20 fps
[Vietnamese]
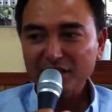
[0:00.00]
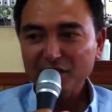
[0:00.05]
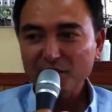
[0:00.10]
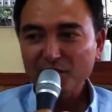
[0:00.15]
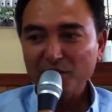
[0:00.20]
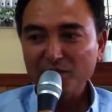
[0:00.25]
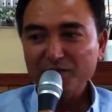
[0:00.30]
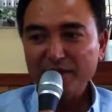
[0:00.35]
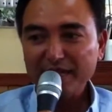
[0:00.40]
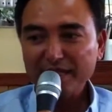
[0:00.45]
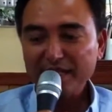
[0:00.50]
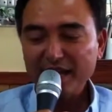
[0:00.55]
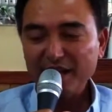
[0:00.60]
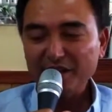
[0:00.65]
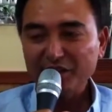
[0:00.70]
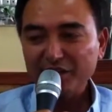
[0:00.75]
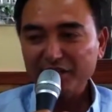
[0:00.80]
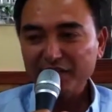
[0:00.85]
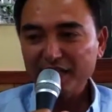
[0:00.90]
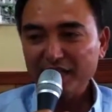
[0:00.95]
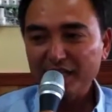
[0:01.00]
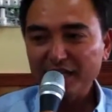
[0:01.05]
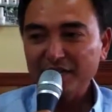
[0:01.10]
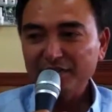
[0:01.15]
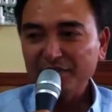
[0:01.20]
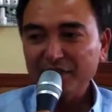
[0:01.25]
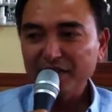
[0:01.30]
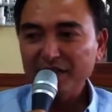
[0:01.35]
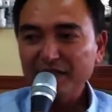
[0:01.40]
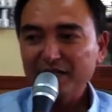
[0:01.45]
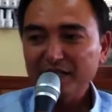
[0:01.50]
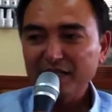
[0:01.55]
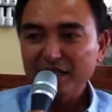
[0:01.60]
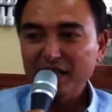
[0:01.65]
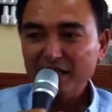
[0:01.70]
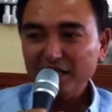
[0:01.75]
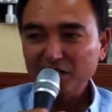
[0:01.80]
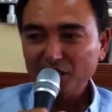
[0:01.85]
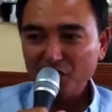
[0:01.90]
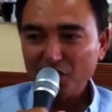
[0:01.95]
dùng cái vitality với cái nước
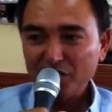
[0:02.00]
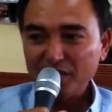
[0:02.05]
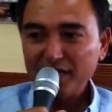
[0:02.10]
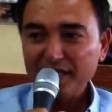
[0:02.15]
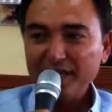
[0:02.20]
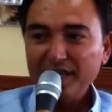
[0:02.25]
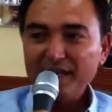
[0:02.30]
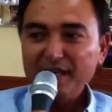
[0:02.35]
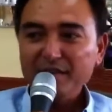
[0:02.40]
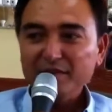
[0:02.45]
đất thôi